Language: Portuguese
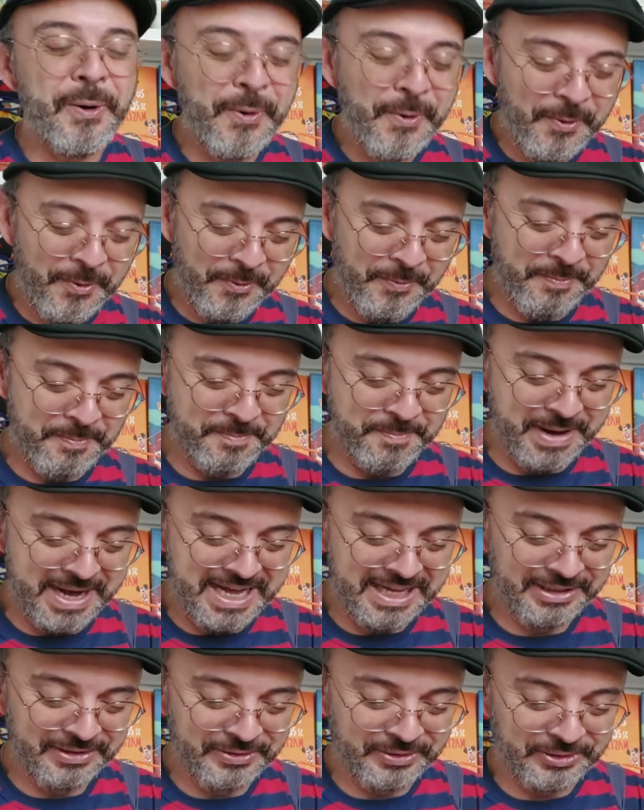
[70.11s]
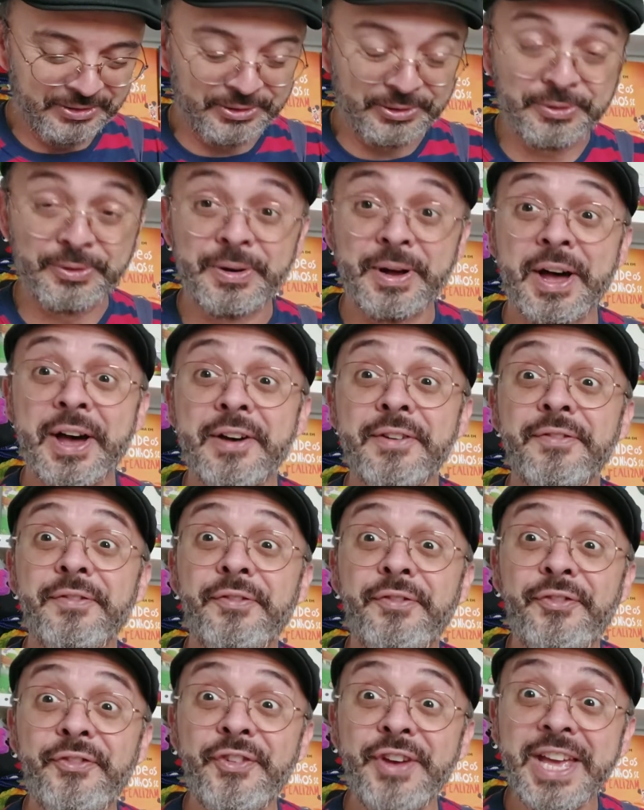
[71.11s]
O manto
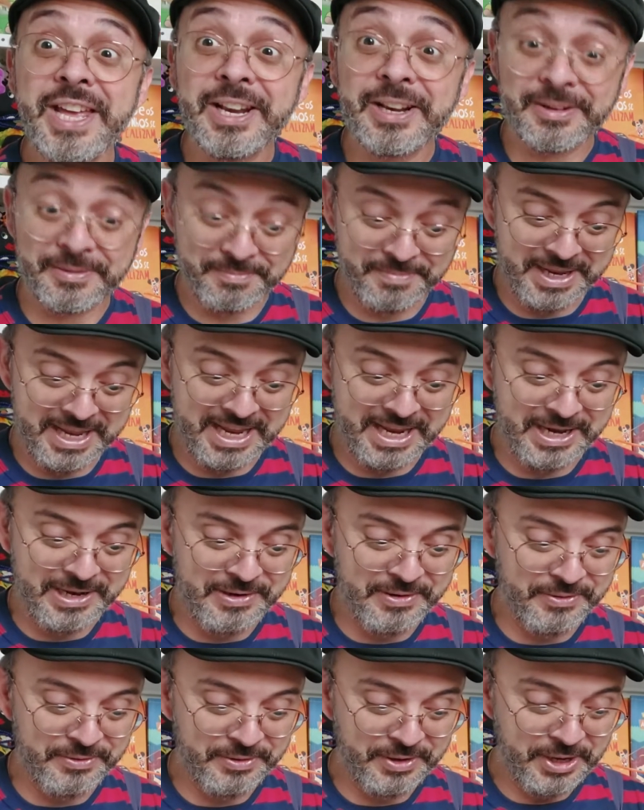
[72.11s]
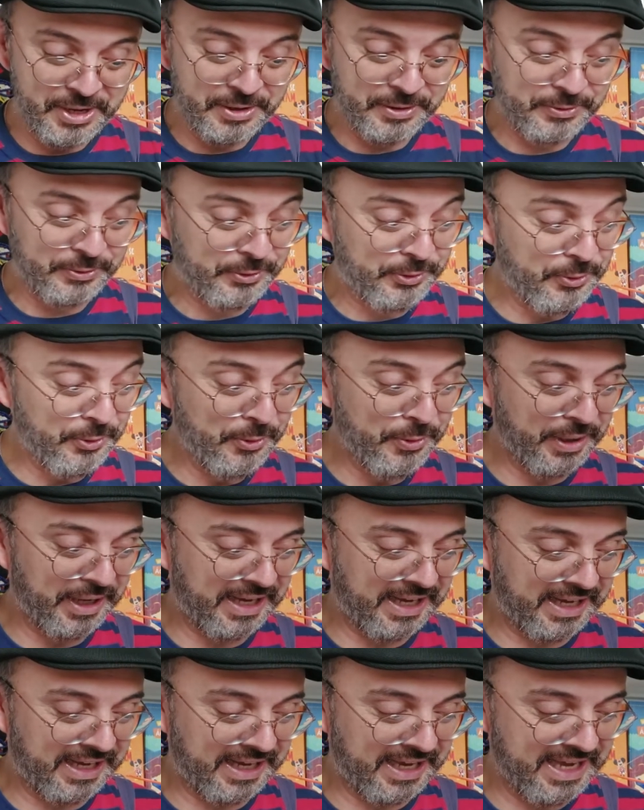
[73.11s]
vermelho do
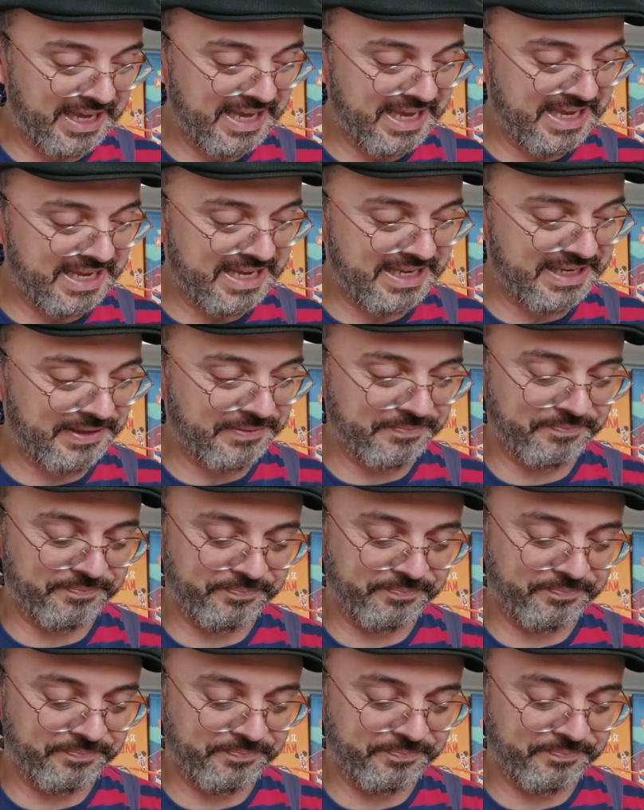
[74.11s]
rei.